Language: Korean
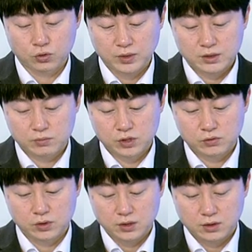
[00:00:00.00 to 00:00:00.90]
좀 말씀드릴
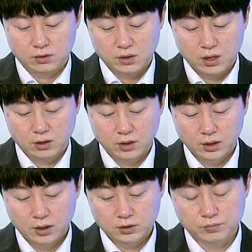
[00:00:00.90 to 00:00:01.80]
수 있겠는데
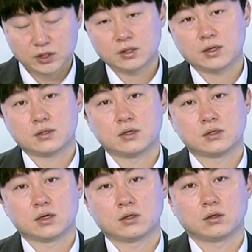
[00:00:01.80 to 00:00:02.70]
지금 신흥
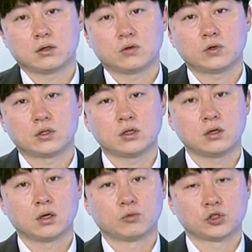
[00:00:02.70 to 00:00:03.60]
SAC 같은 경우에는
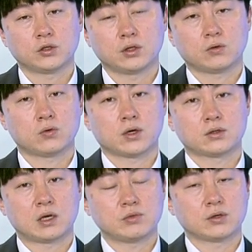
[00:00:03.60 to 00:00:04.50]
뭐 최대 고객은
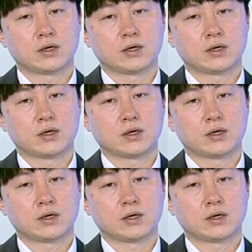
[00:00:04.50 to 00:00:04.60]
삼성